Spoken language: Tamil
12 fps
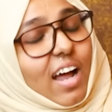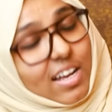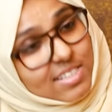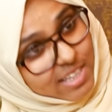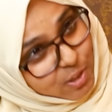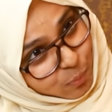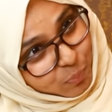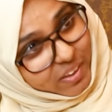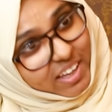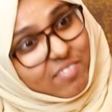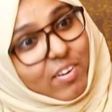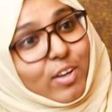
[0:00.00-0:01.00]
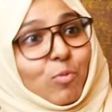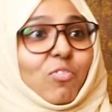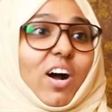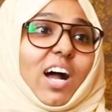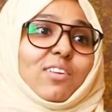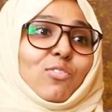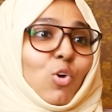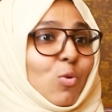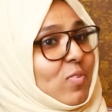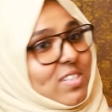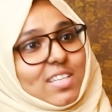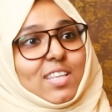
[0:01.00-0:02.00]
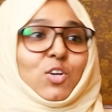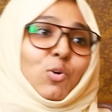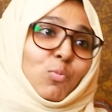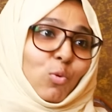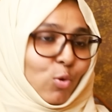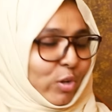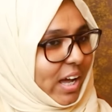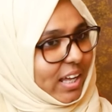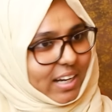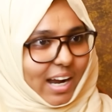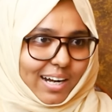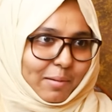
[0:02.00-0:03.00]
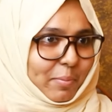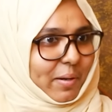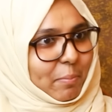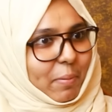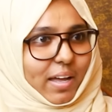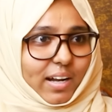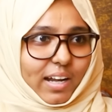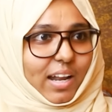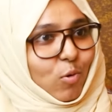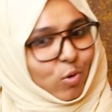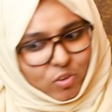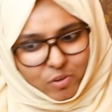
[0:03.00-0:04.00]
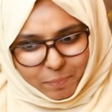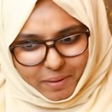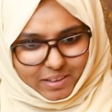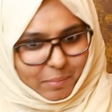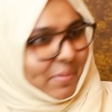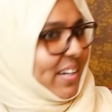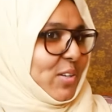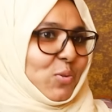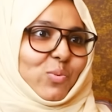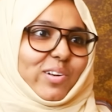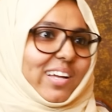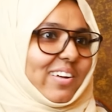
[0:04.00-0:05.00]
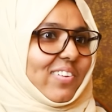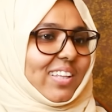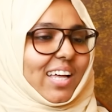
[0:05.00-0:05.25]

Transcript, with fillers: ராசிக்கும் தேவைக்கும் வாழ்வுக்கும் வசதிக்கும் ஊரார் கால் பிடிப்பாருன்னா ஒருத்தர் பாட்டு பாடிட்டு உள்ளக்க